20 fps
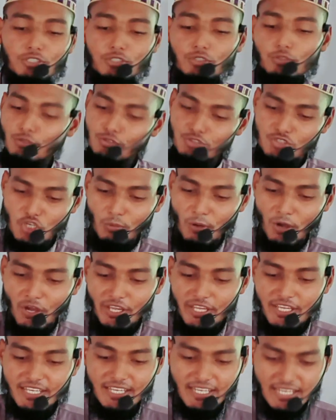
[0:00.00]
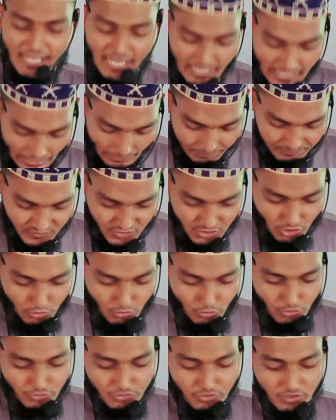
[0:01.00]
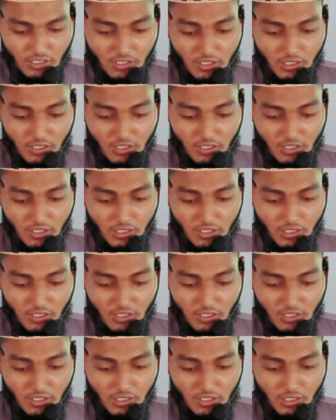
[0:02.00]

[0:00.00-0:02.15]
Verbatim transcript: ব্যতীত কোন সময় আপনি যখন